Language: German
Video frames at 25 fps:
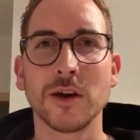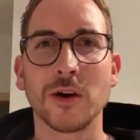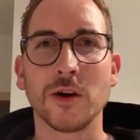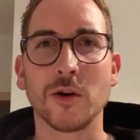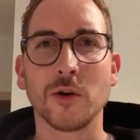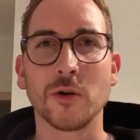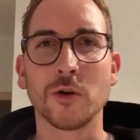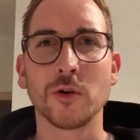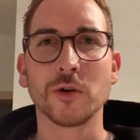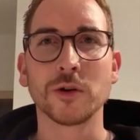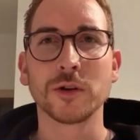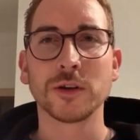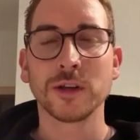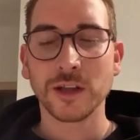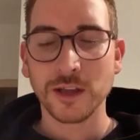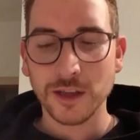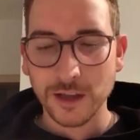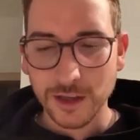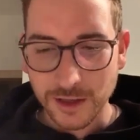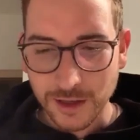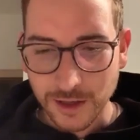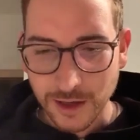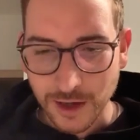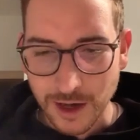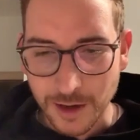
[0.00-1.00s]
Und
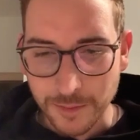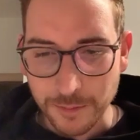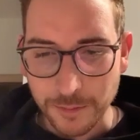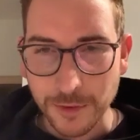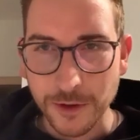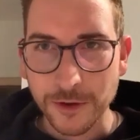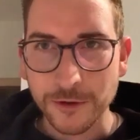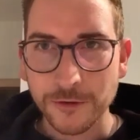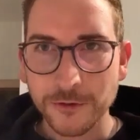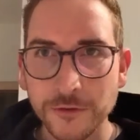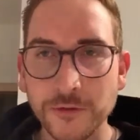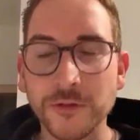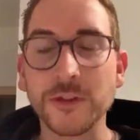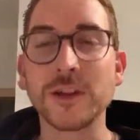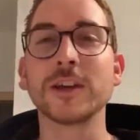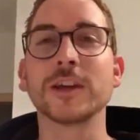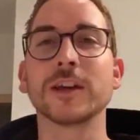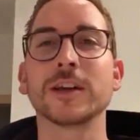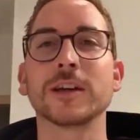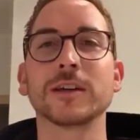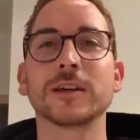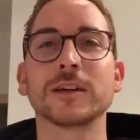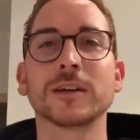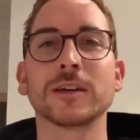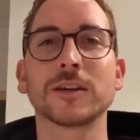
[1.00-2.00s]
ich habe
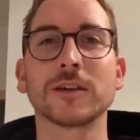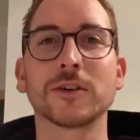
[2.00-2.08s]
vier